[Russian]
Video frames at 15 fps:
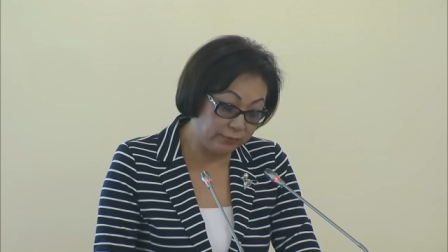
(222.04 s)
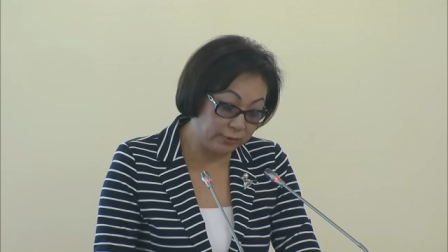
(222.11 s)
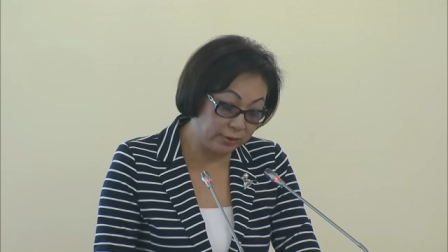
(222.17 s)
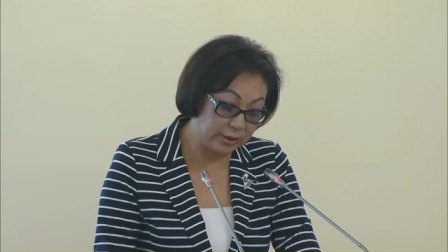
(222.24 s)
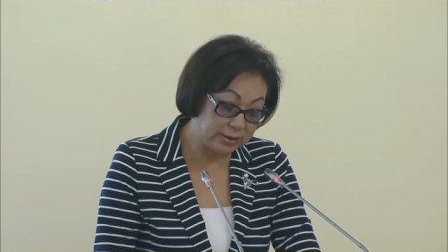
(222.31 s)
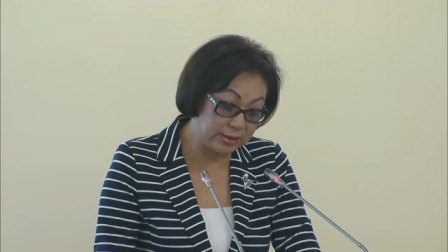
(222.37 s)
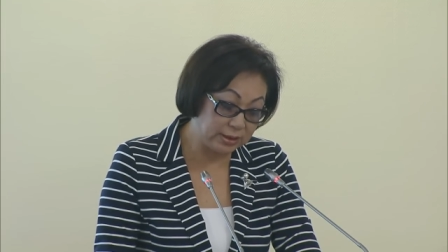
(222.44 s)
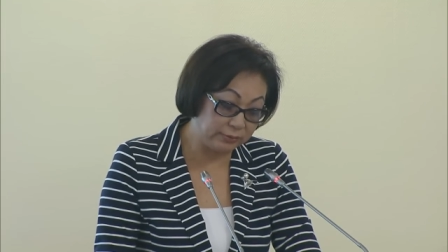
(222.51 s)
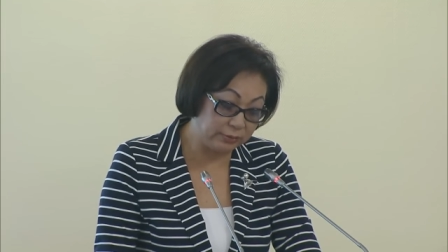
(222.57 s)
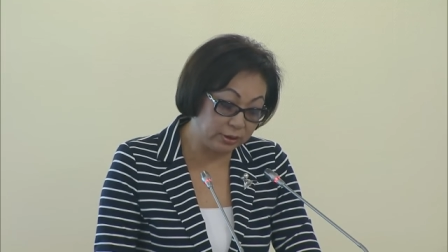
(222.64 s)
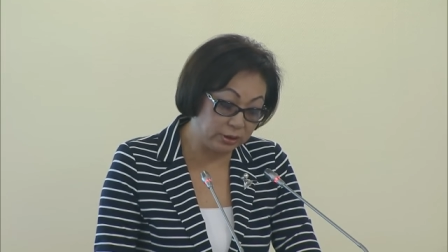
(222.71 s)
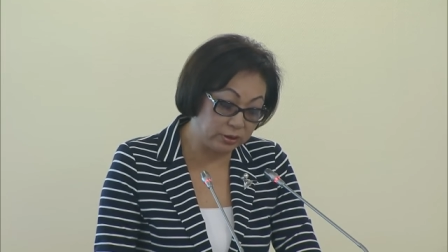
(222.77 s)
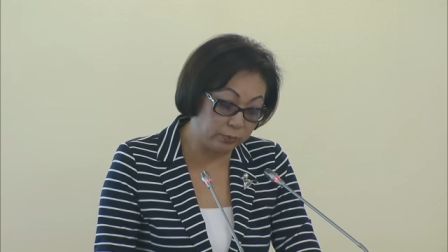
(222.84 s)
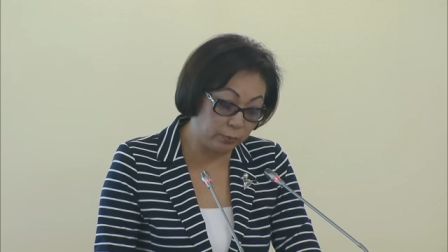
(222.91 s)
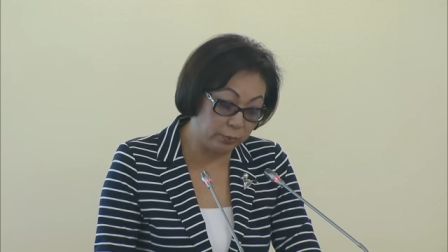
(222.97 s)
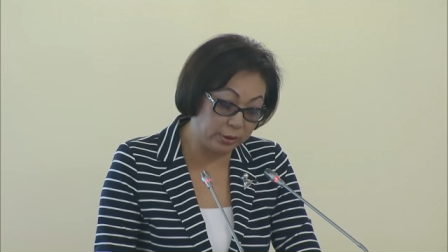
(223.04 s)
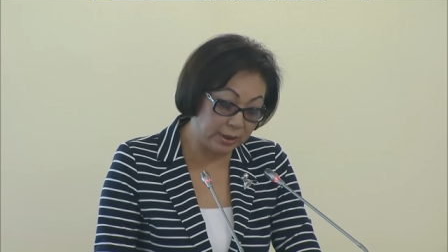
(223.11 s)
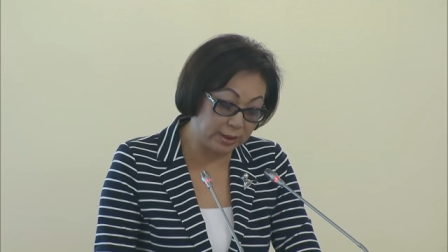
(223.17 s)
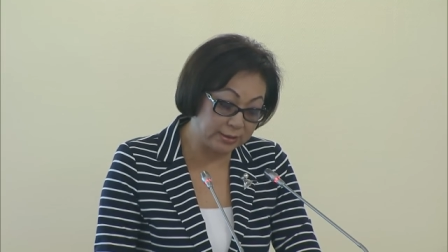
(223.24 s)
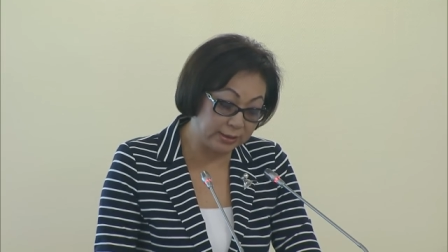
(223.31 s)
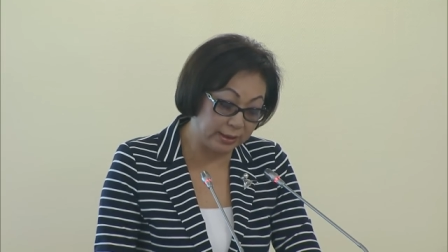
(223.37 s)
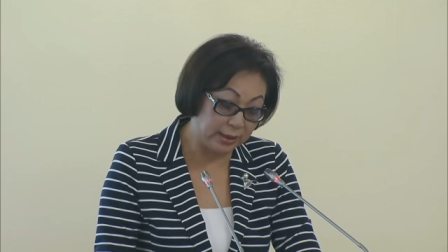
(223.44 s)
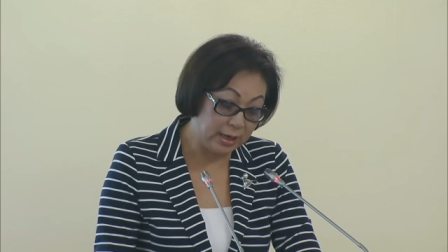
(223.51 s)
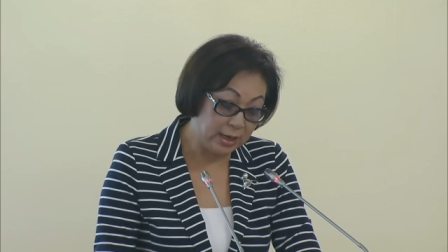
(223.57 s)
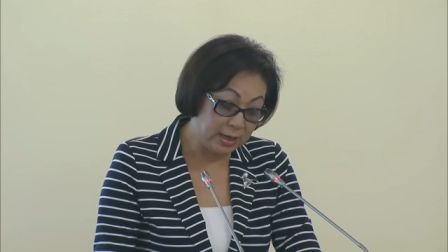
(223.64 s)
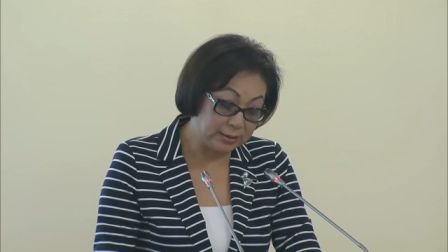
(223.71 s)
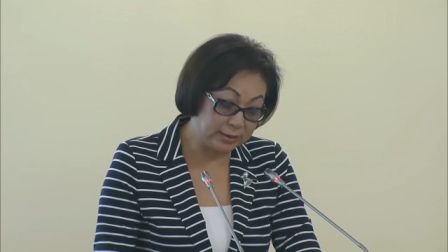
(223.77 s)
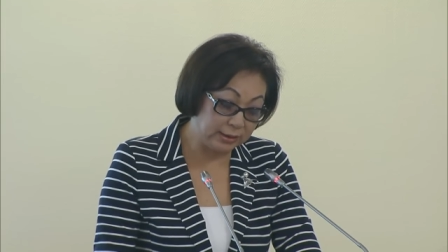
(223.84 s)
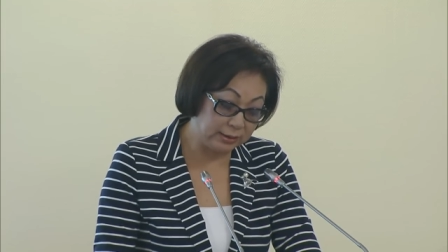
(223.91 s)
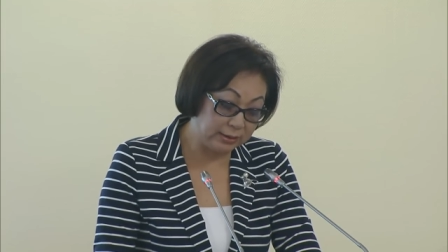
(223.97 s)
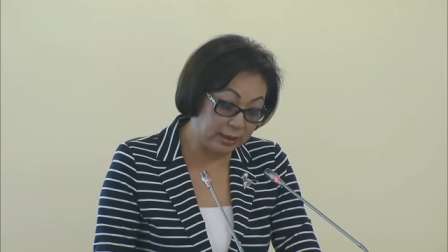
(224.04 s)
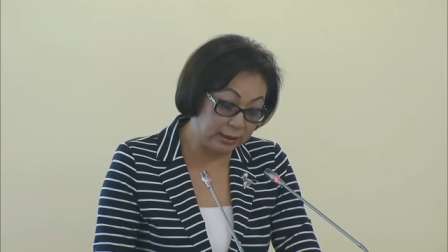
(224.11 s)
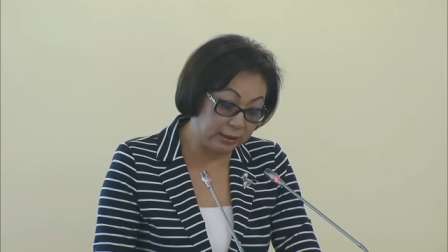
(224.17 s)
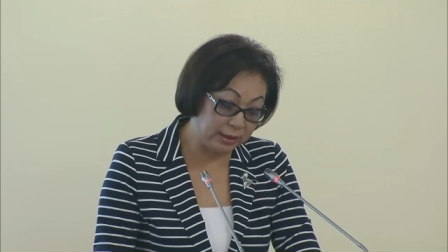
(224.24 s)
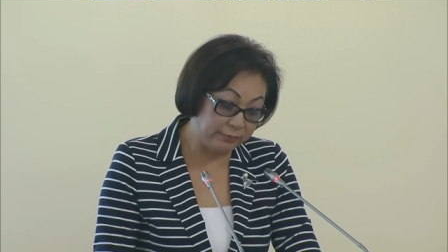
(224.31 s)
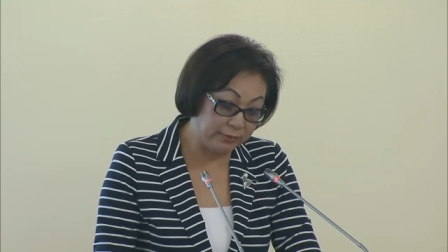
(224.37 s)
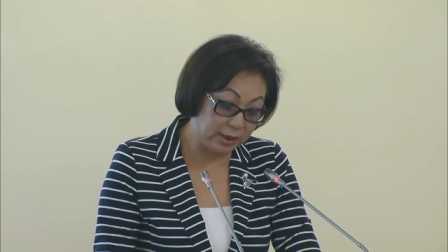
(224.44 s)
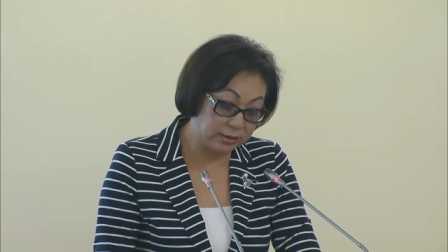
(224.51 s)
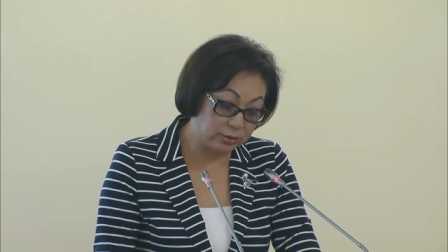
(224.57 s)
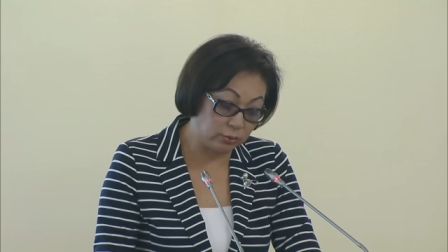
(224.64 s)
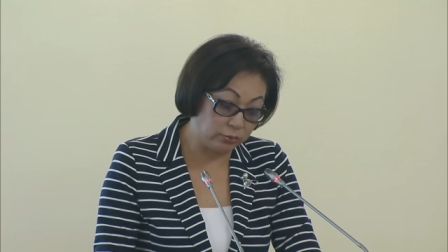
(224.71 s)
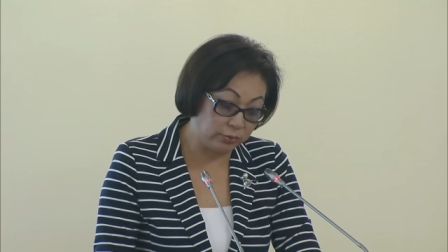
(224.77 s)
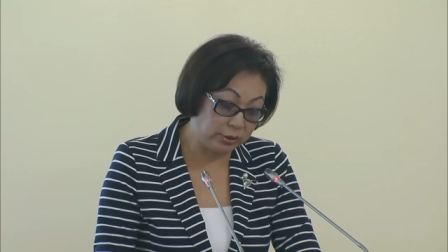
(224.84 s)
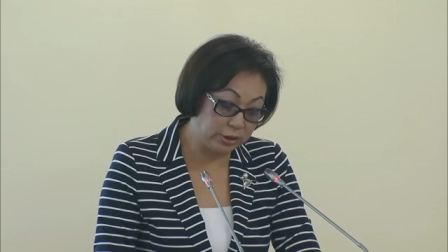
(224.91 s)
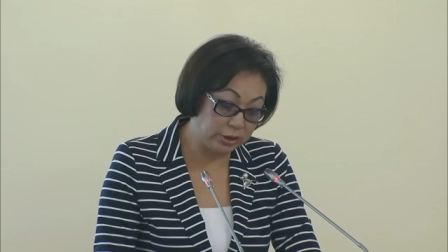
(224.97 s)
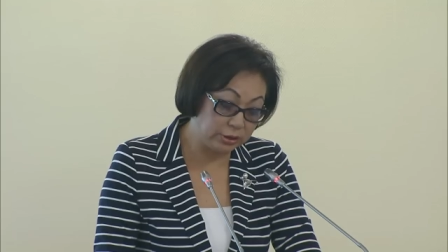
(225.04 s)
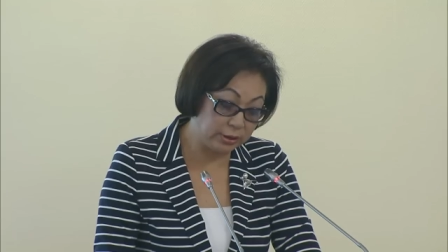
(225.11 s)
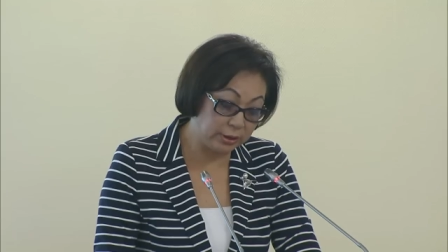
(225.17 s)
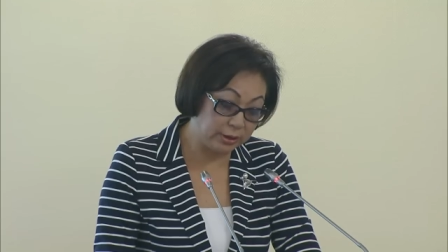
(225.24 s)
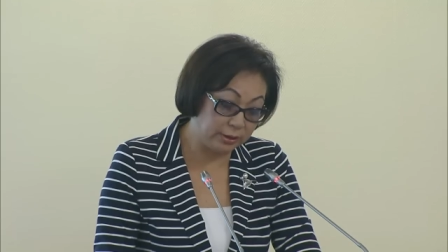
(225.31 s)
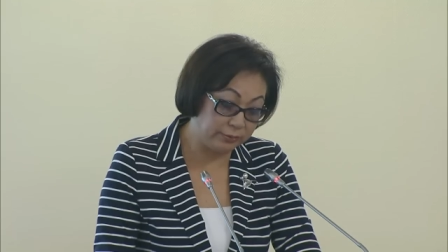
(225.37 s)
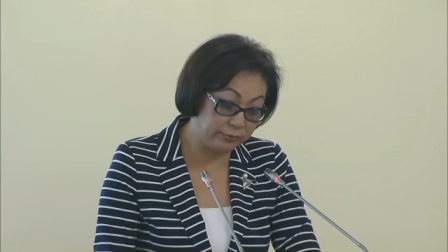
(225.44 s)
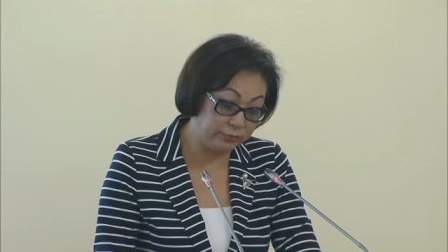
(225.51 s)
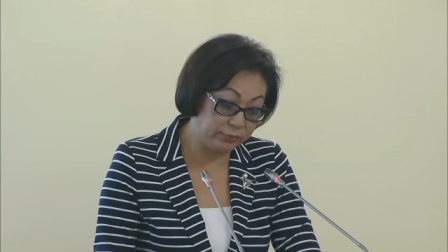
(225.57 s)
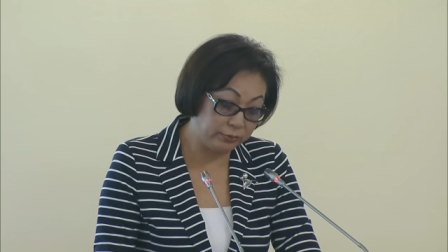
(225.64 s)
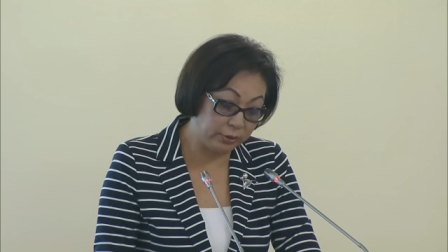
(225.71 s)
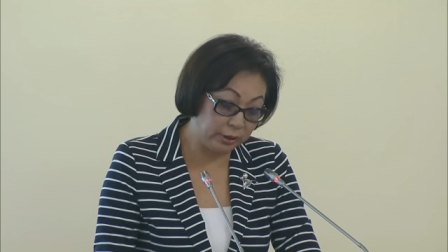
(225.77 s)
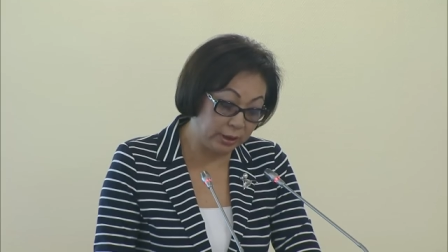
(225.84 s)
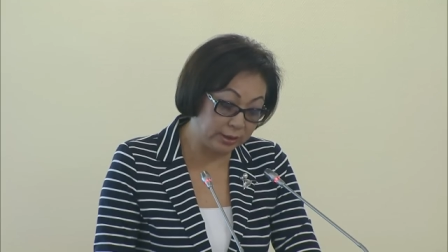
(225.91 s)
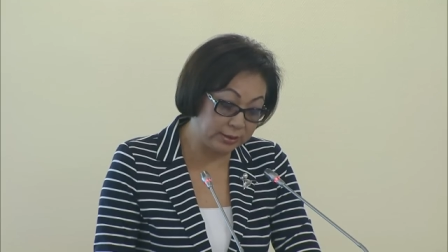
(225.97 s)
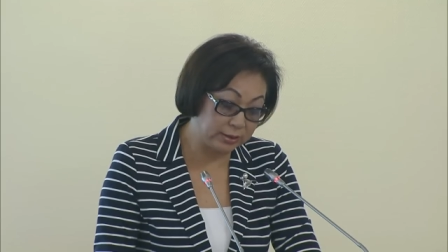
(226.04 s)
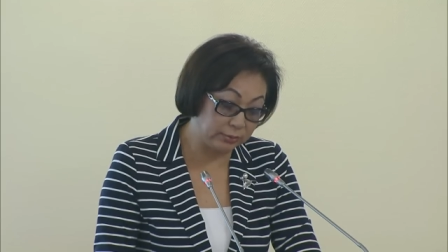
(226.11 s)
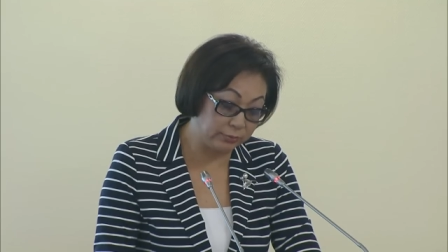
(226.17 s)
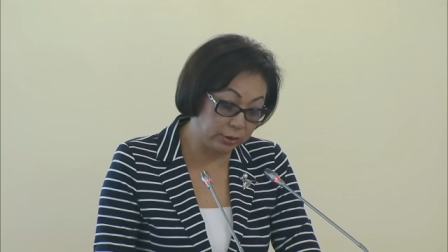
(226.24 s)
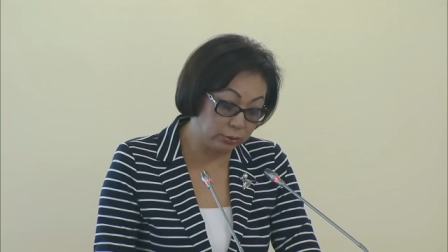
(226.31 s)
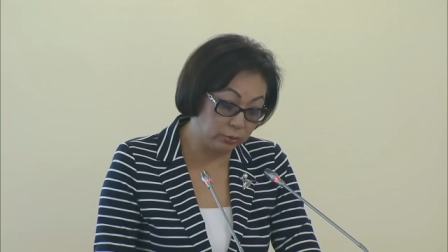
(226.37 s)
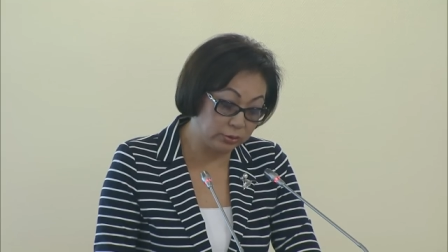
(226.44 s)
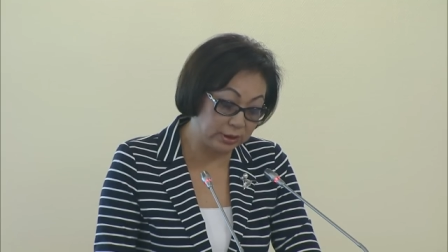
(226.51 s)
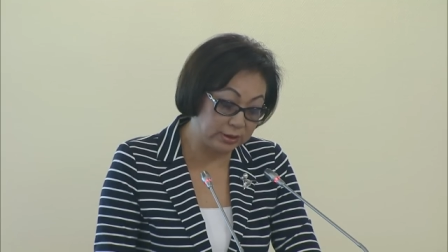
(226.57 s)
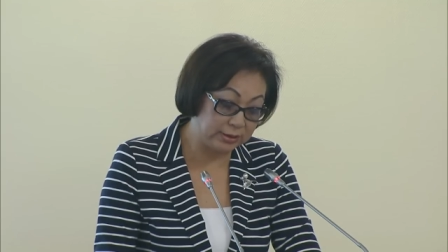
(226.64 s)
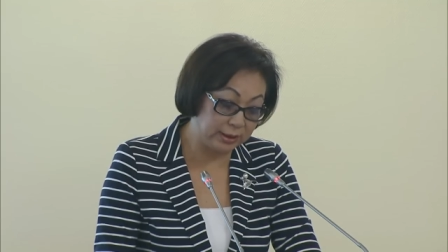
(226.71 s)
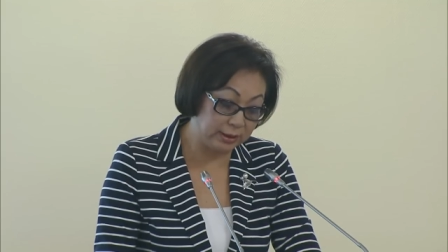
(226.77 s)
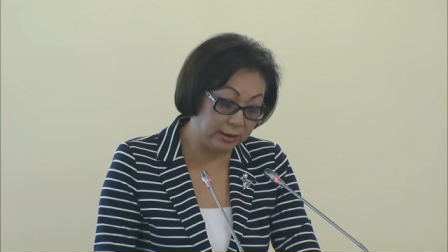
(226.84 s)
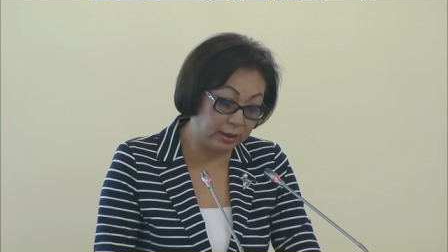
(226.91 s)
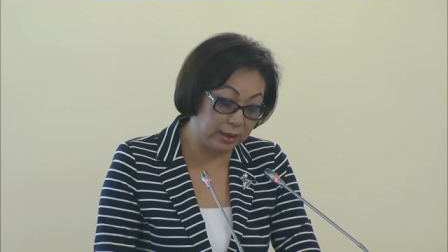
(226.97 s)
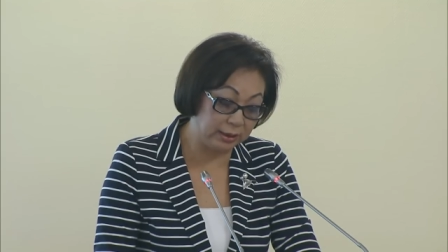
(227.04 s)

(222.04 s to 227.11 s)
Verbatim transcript: финансирование республиканской санитарной авиации увеличено и в 2013 году составило